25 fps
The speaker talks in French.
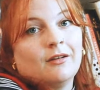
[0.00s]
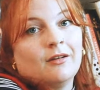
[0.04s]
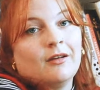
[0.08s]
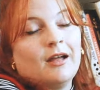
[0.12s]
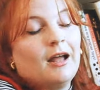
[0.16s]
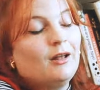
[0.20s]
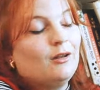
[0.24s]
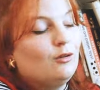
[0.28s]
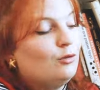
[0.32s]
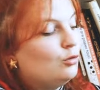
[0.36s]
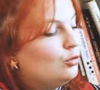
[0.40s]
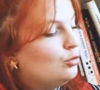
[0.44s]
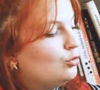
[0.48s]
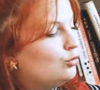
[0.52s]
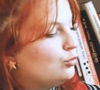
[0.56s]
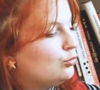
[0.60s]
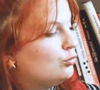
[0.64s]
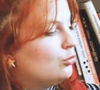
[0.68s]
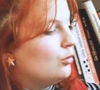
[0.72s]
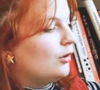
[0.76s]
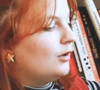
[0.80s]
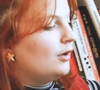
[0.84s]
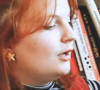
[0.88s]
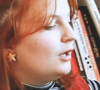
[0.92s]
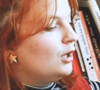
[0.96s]
à ce
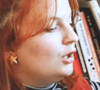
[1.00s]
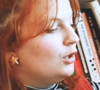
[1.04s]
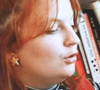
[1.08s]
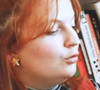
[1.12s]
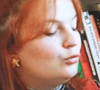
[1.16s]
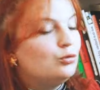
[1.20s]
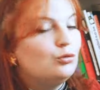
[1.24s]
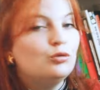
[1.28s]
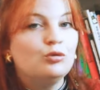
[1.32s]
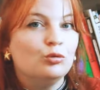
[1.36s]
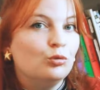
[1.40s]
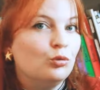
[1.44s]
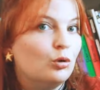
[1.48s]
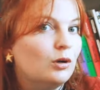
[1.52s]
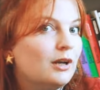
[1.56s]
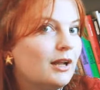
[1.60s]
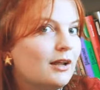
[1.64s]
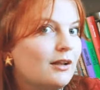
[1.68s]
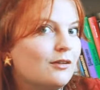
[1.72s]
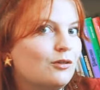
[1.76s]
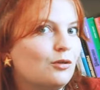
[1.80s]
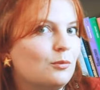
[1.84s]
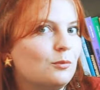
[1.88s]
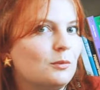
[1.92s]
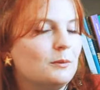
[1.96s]
jour toujours
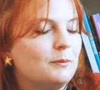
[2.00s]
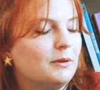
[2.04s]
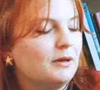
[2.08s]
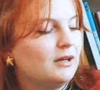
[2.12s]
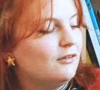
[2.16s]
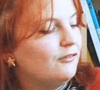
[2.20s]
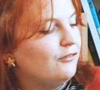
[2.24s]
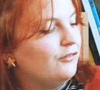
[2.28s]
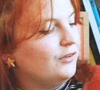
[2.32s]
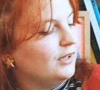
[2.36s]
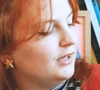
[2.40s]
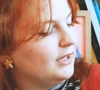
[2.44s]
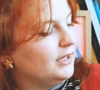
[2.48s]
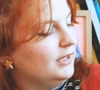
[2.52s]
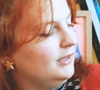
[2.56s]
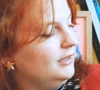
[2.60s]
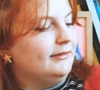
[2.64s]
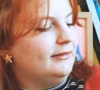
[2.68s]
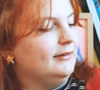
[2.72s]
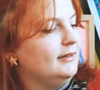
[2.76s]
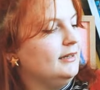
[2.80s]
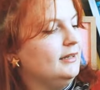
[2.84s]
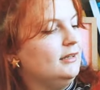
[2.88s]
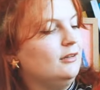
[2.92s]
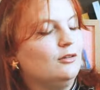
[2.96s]
l'un de mes préférés.
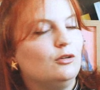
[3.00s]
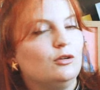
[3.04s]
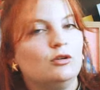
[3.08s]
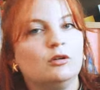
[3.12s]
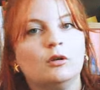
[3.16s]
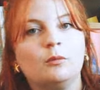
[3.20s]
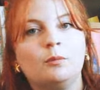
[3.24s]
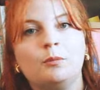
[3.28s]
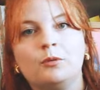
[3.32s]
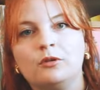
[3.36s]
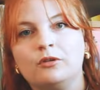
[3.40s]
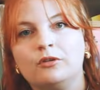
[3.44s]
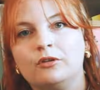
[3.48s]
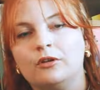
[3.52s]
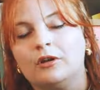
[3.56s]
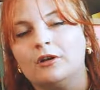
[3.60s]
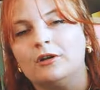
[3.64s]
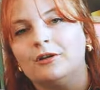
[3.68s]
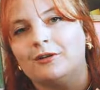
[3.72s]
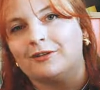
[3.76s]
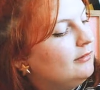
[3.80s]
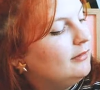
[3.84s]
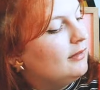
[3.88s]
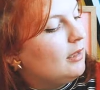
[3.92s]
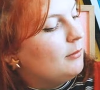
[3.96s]
C'est ce puzzle